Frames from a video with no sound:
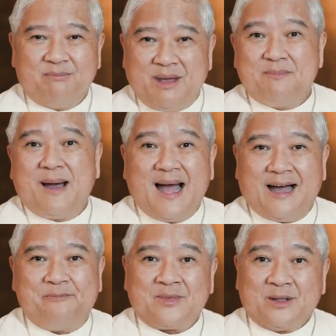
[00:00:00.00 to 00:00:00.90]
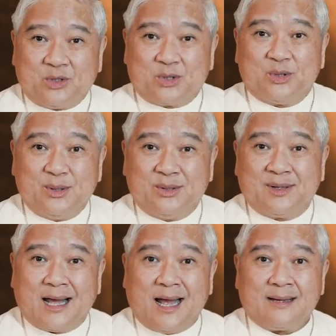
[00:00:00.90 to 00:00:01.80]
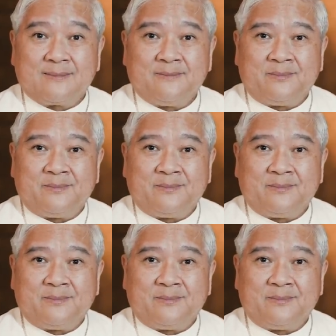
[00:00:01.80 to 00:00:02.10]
may baha, tutulong ka.